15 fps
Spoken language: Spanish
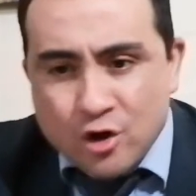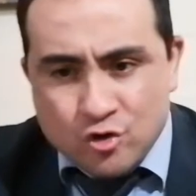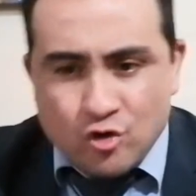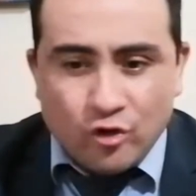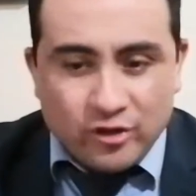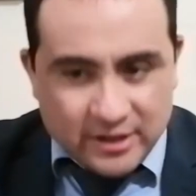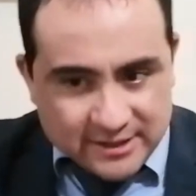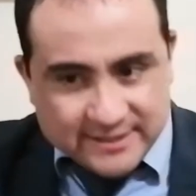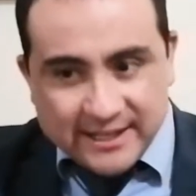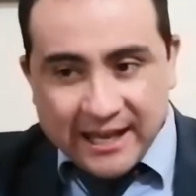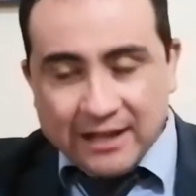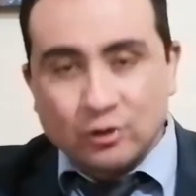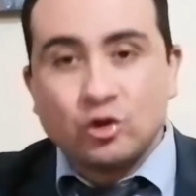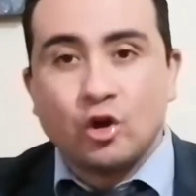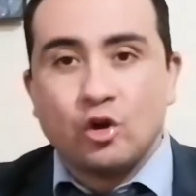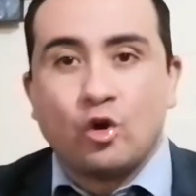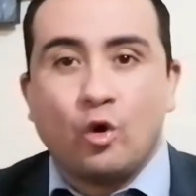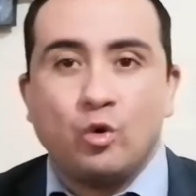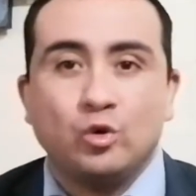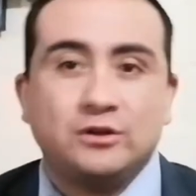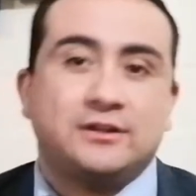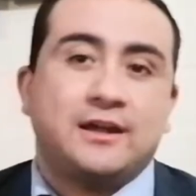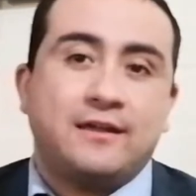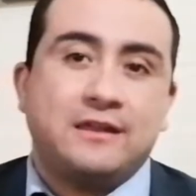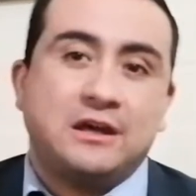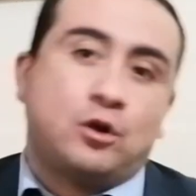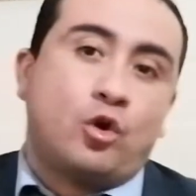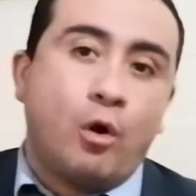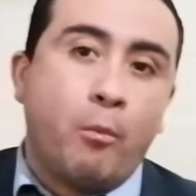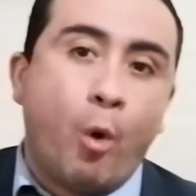No dice estoy con
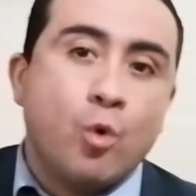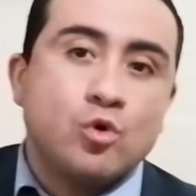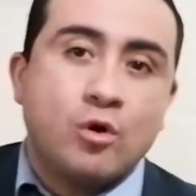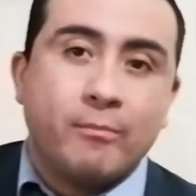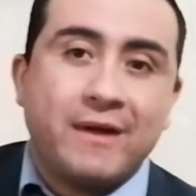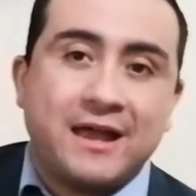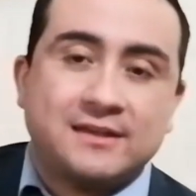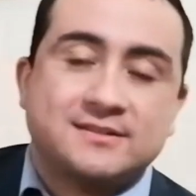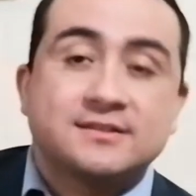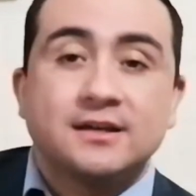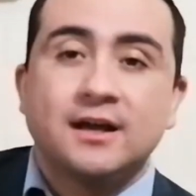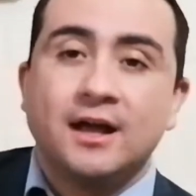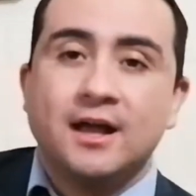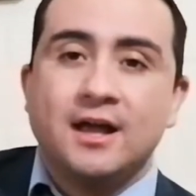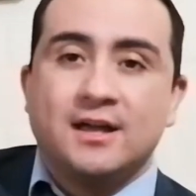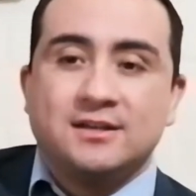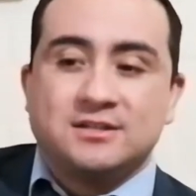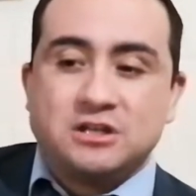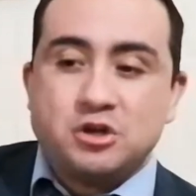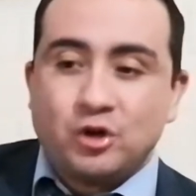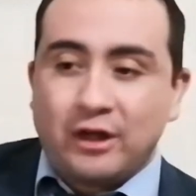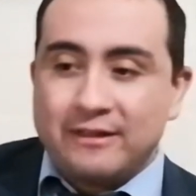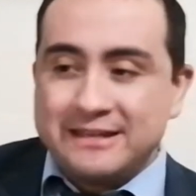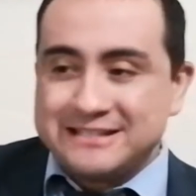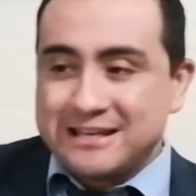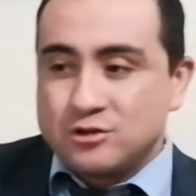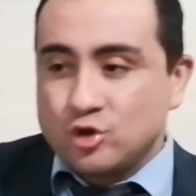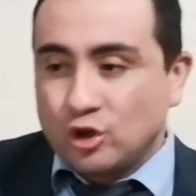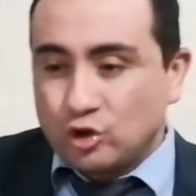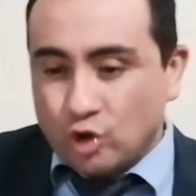ustedes como uno más, sino que
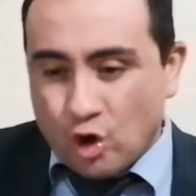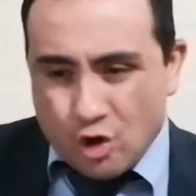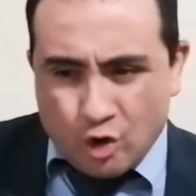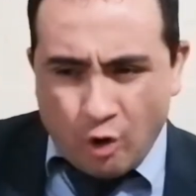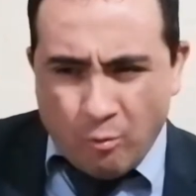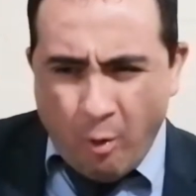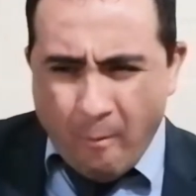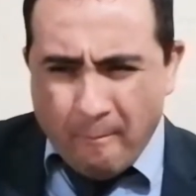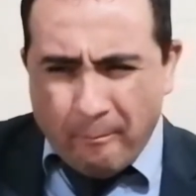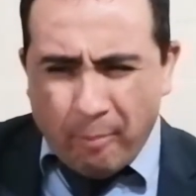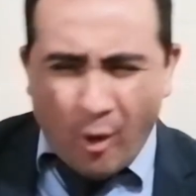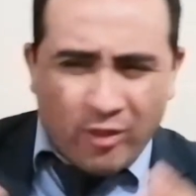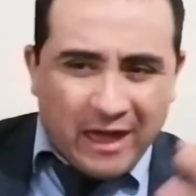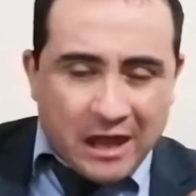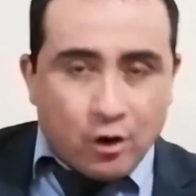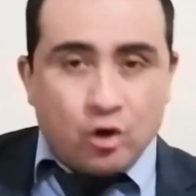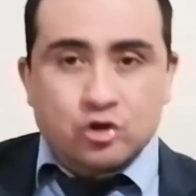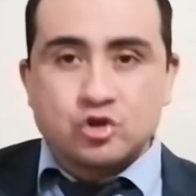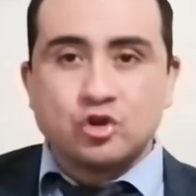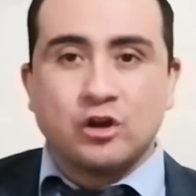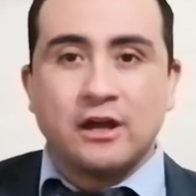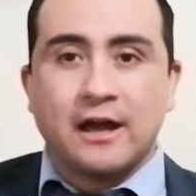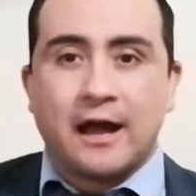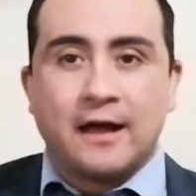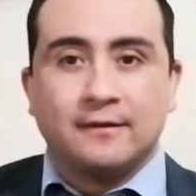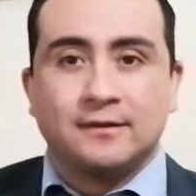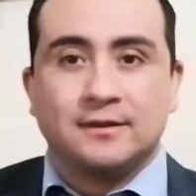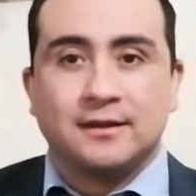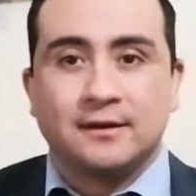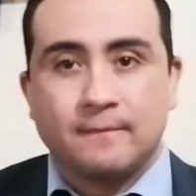dice yo estoy como un poderoso
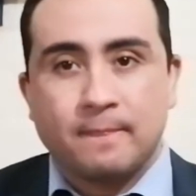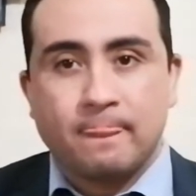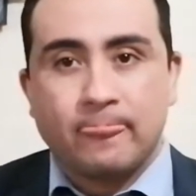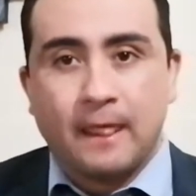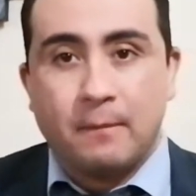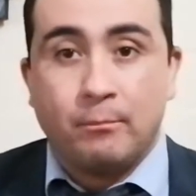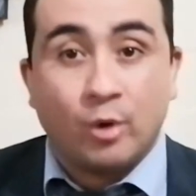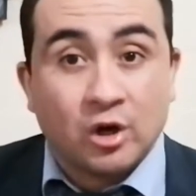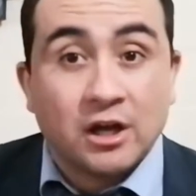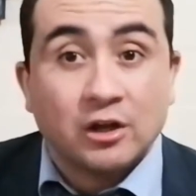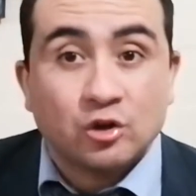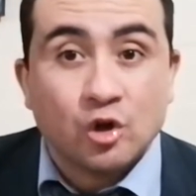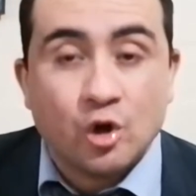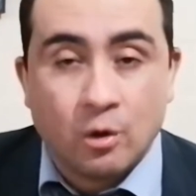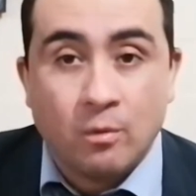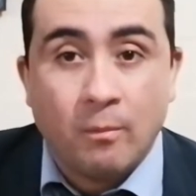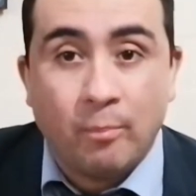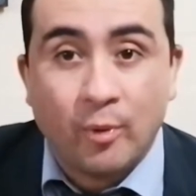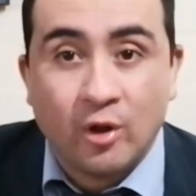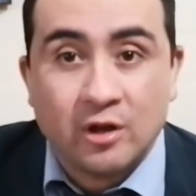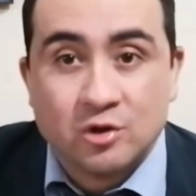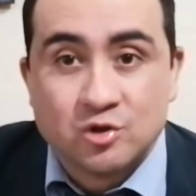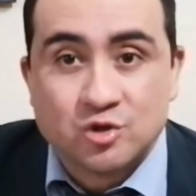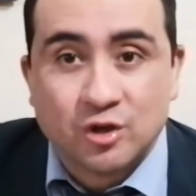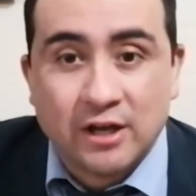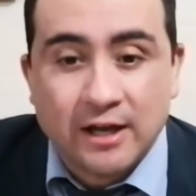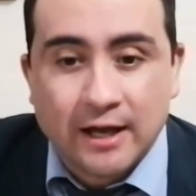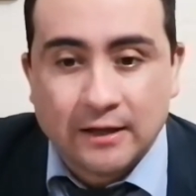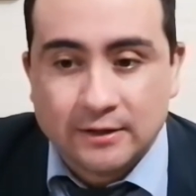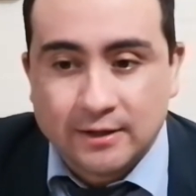gigante. ¿Por qué estoy como un poderoso
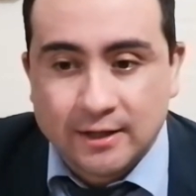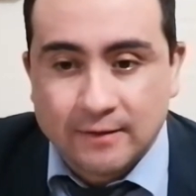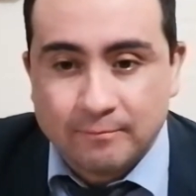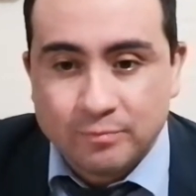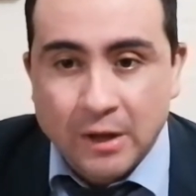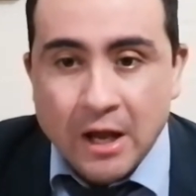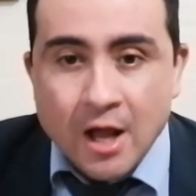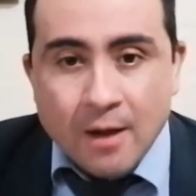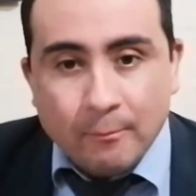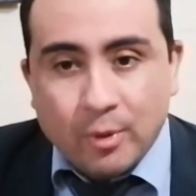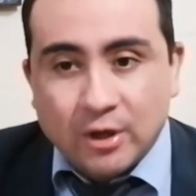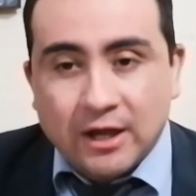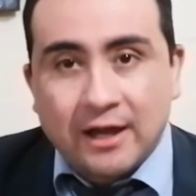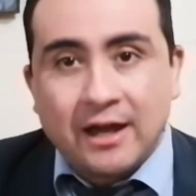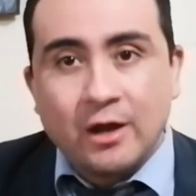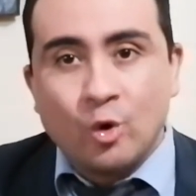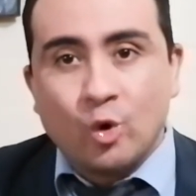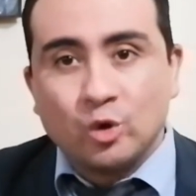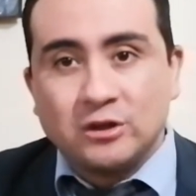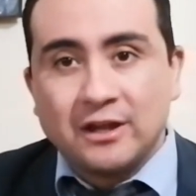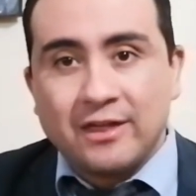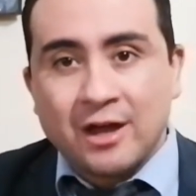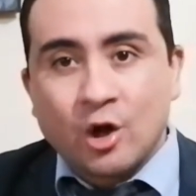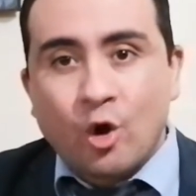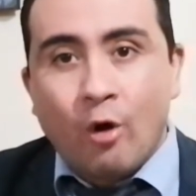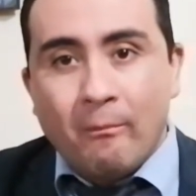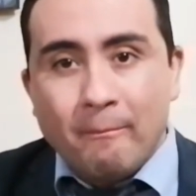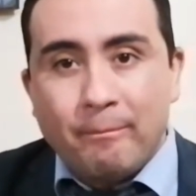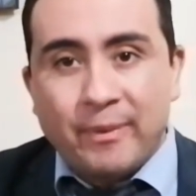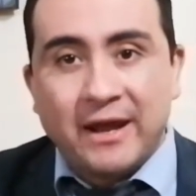gigante? Porque quiero que ustedes
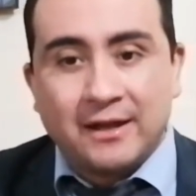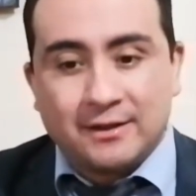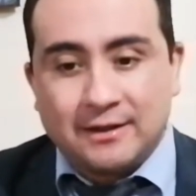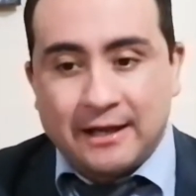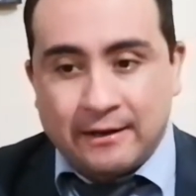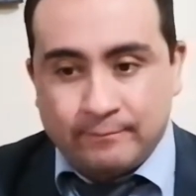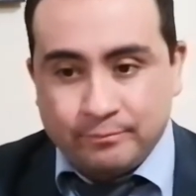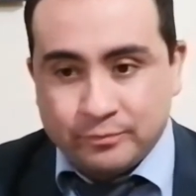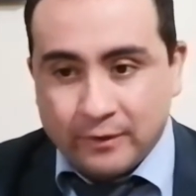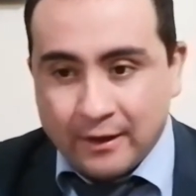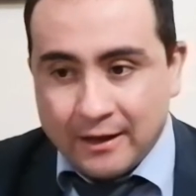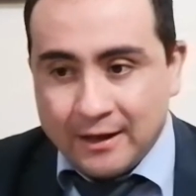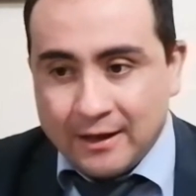comprendan